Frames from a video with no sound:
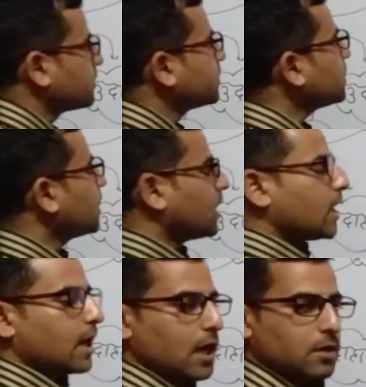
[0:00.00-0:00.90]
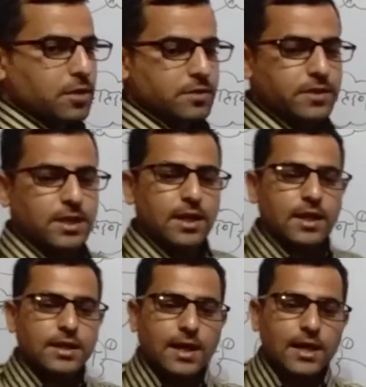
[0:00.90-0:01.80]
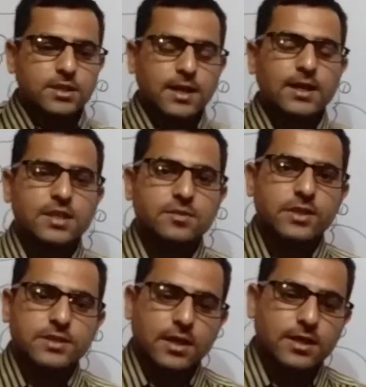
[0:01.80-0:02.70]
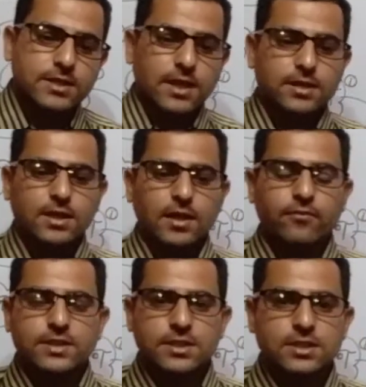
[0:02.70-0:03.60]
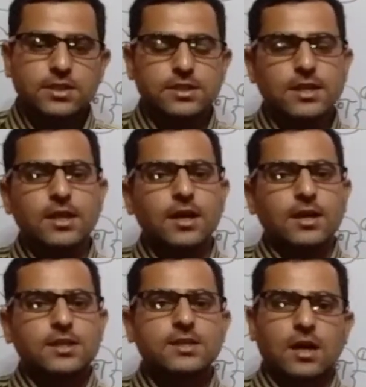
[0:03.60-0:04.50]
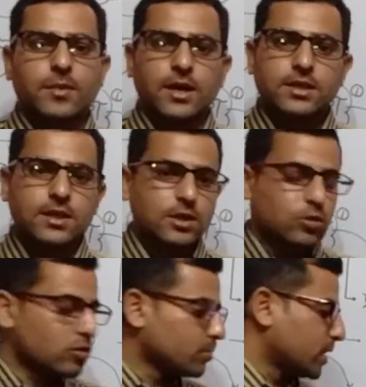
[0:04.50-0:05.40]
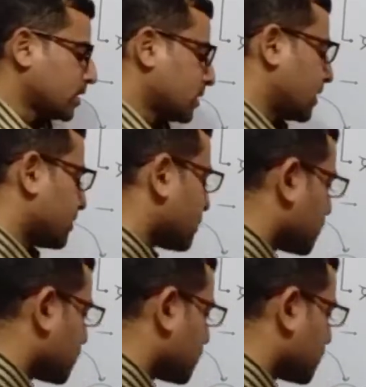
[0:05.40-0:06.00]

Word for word: विधि आगमन विधि लास्ट है इसमें सक्रिय छात्र क्या विशिष्ट से सामान्य की ओर बढ़ेंगे